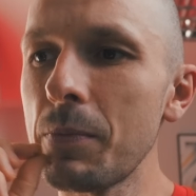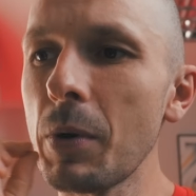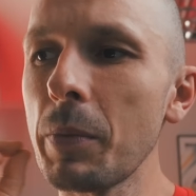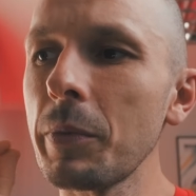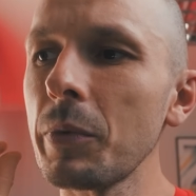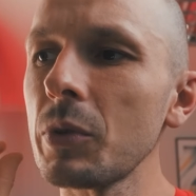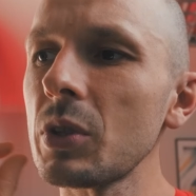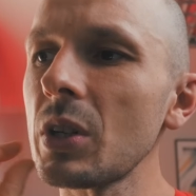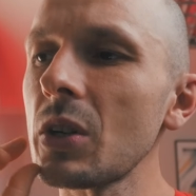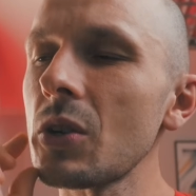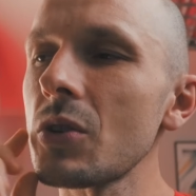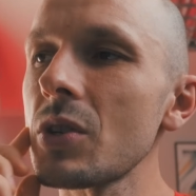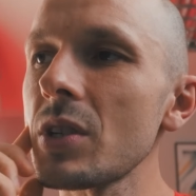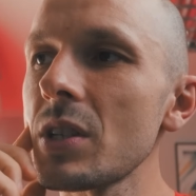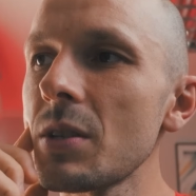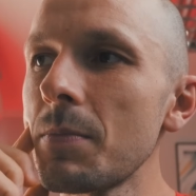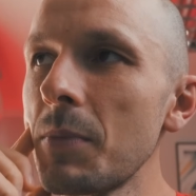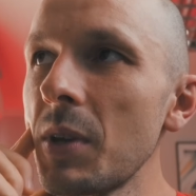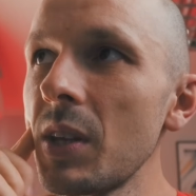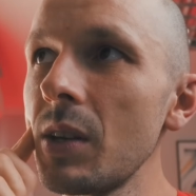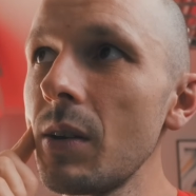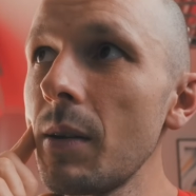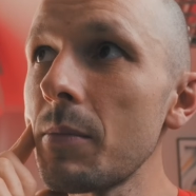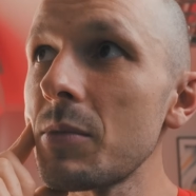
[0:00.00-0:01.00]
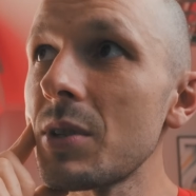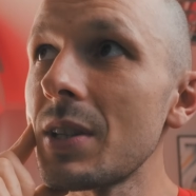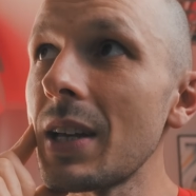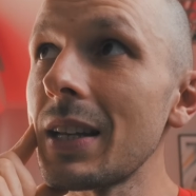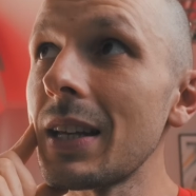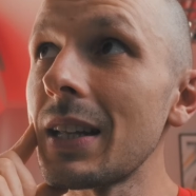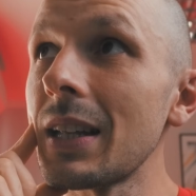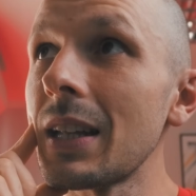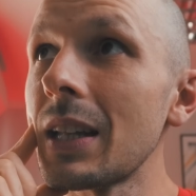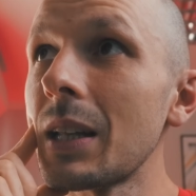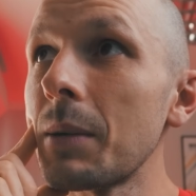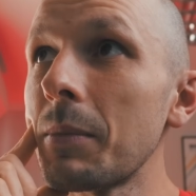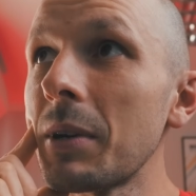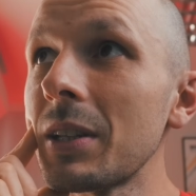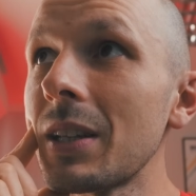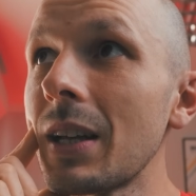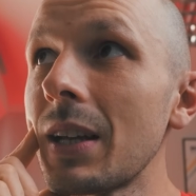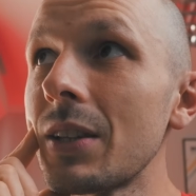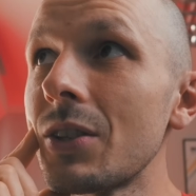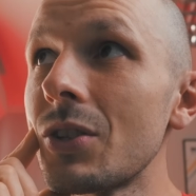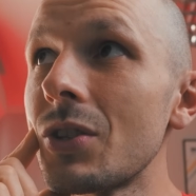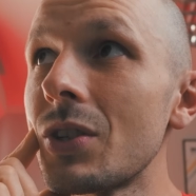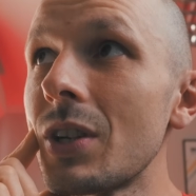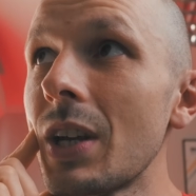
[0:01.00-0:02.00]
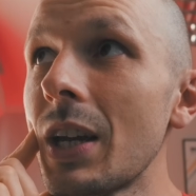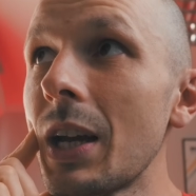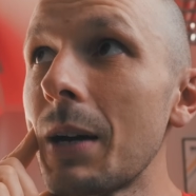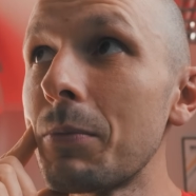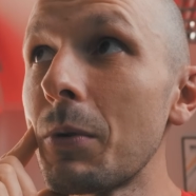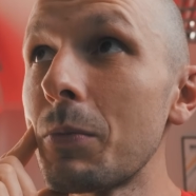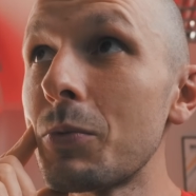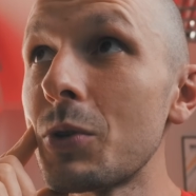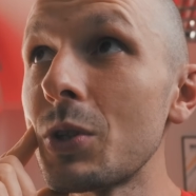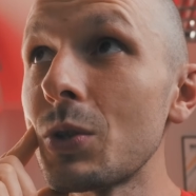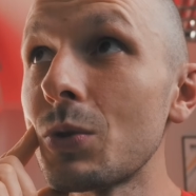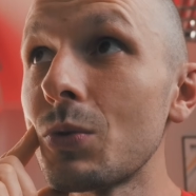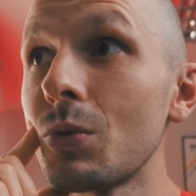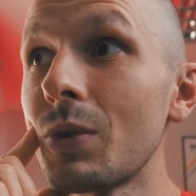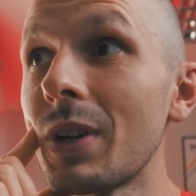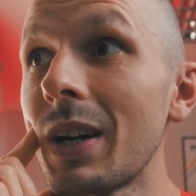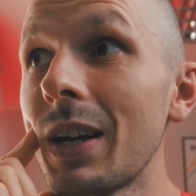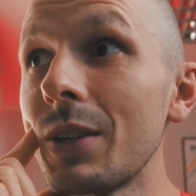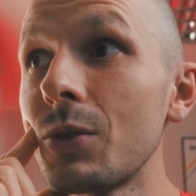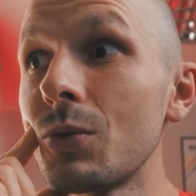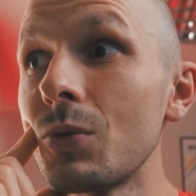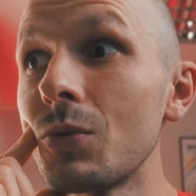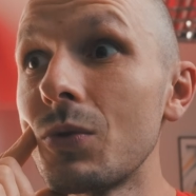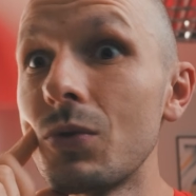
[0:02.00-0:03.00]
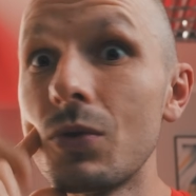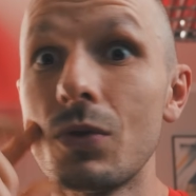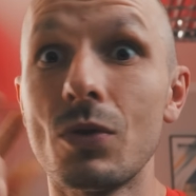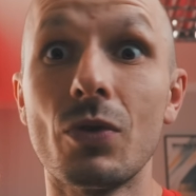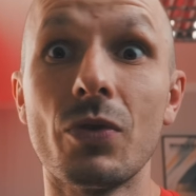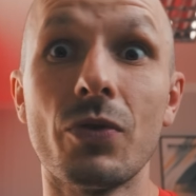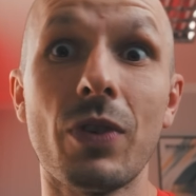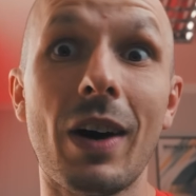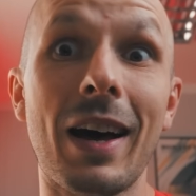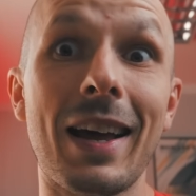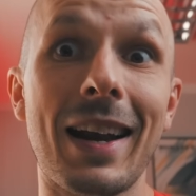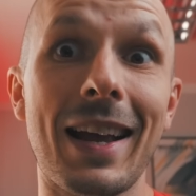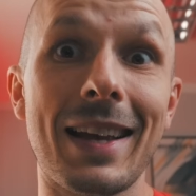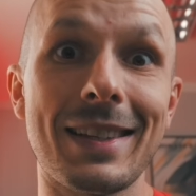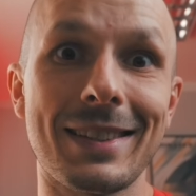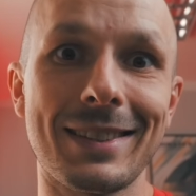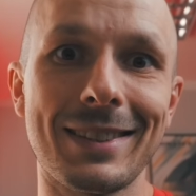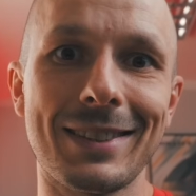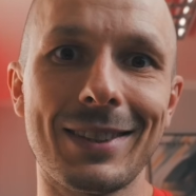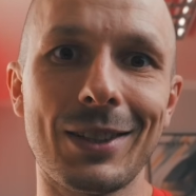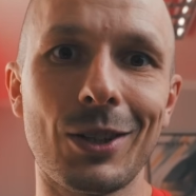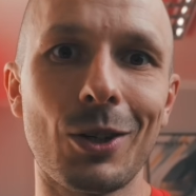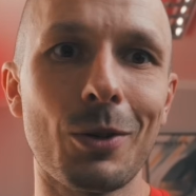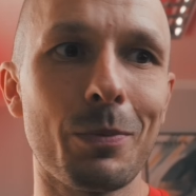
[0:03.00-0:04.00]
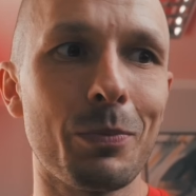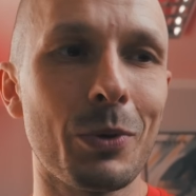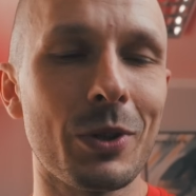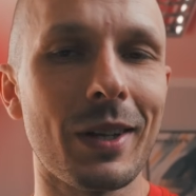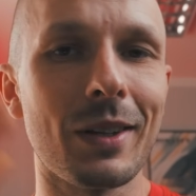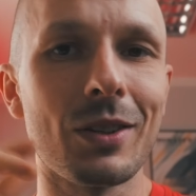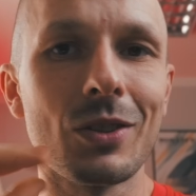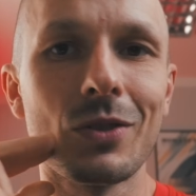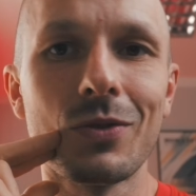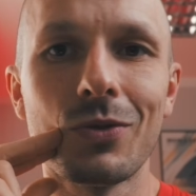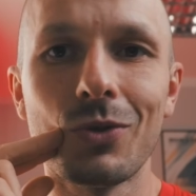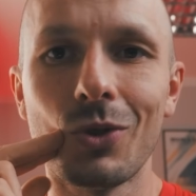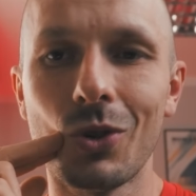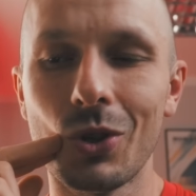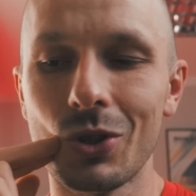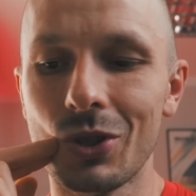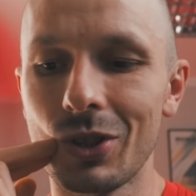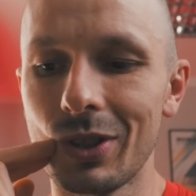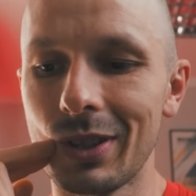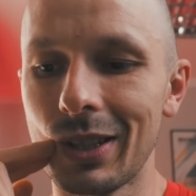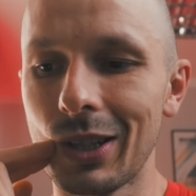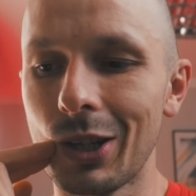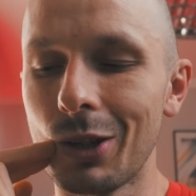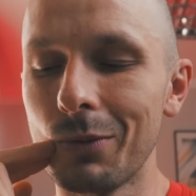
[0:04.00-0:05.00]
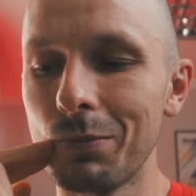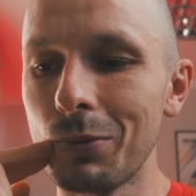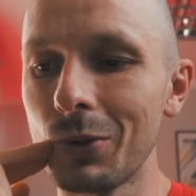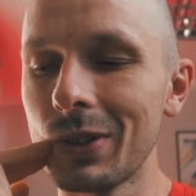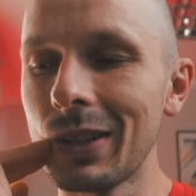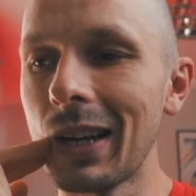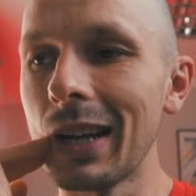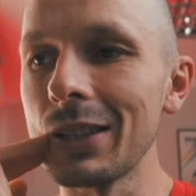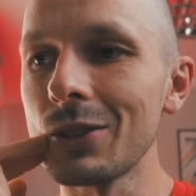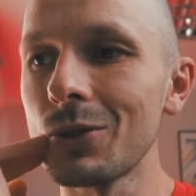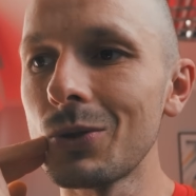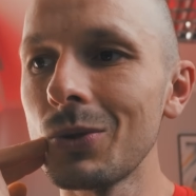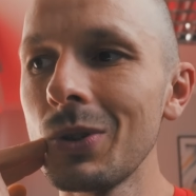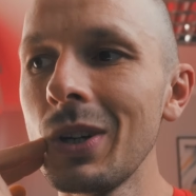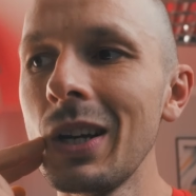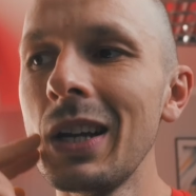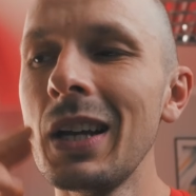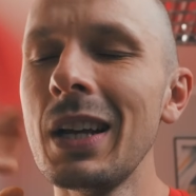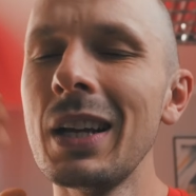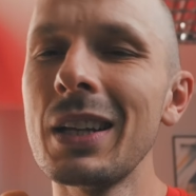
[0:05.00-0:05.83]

pomimo tego, że zmieniłem zdania na temat Andrzeja po przesłuchaniu dwa razy tego ponad dwugodzinnego podcastu,